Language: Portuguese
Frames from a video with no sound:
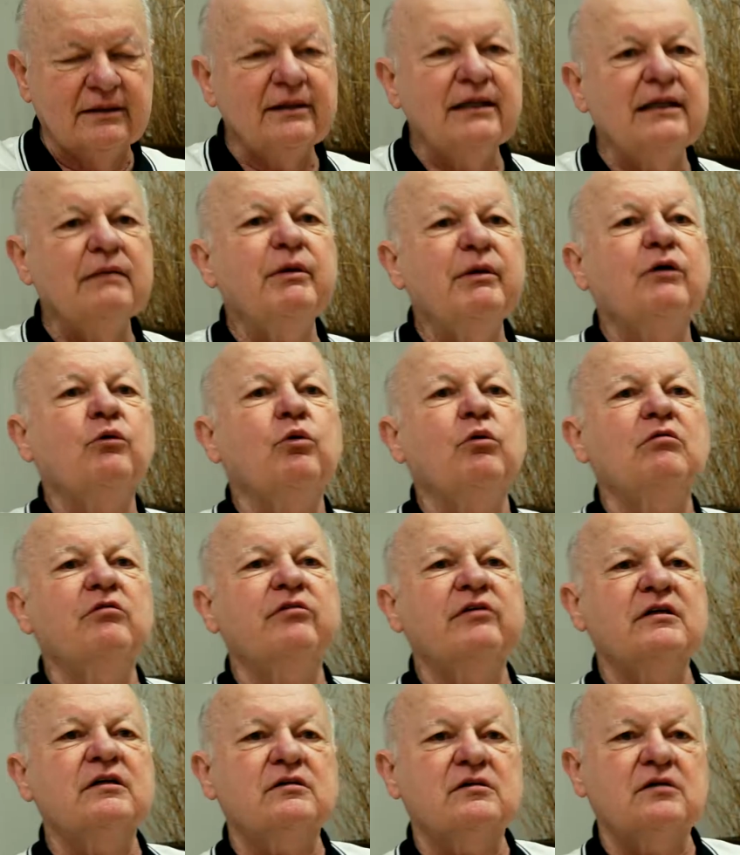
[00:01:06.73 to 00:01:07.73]
Ele me
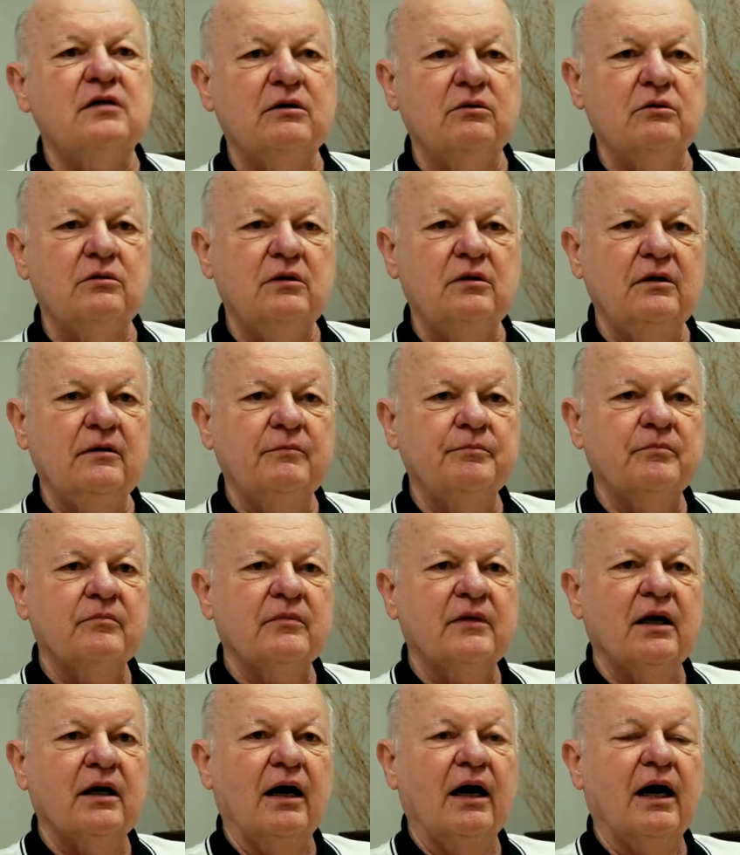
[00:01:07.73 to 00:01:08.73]
convenceu
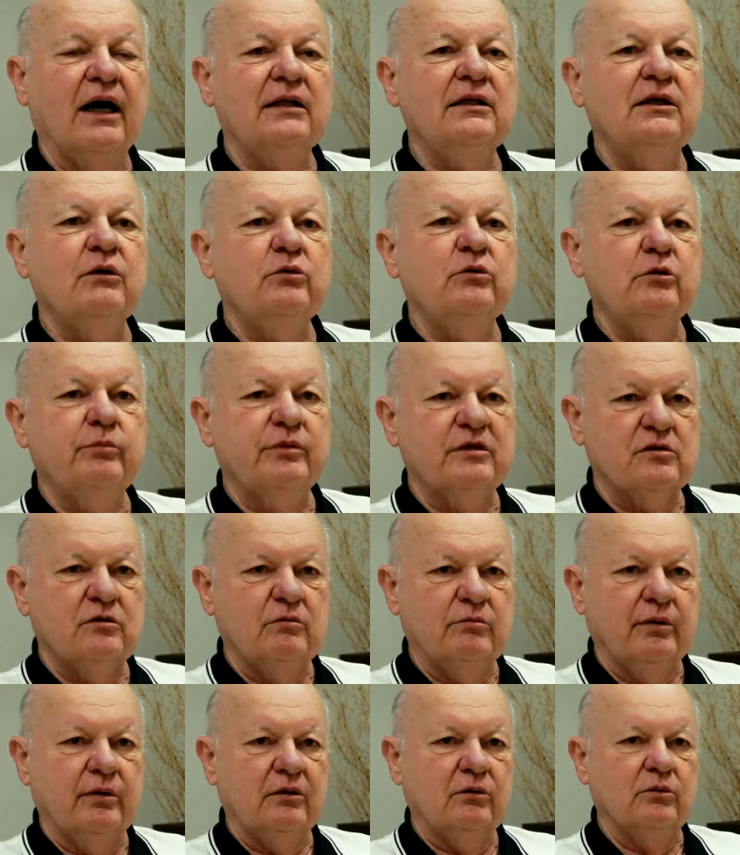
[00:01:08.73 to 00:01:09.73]
a não ir para
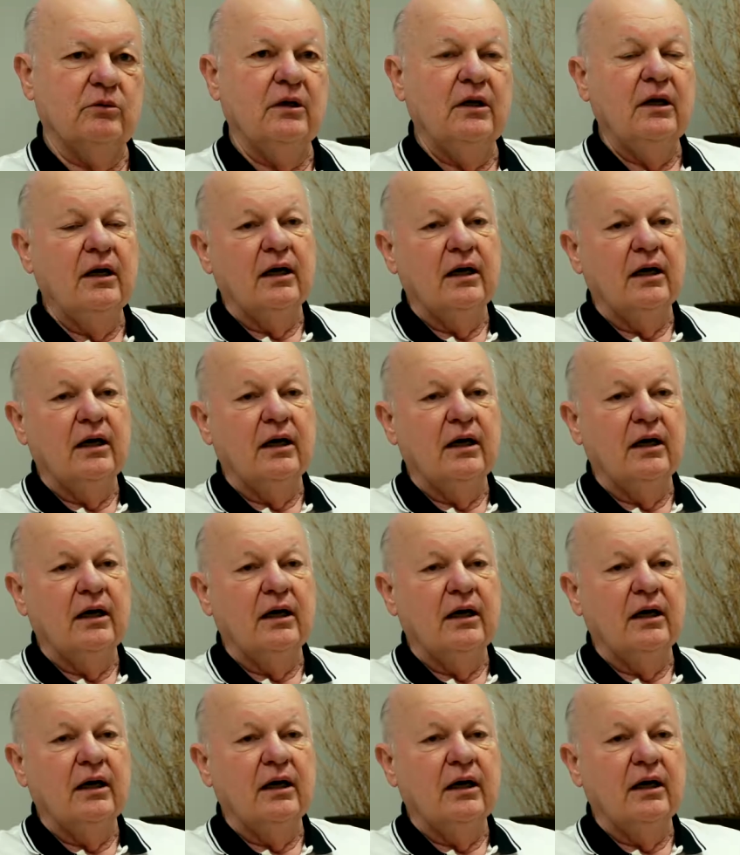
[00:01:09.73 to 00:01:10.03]
São Paulo.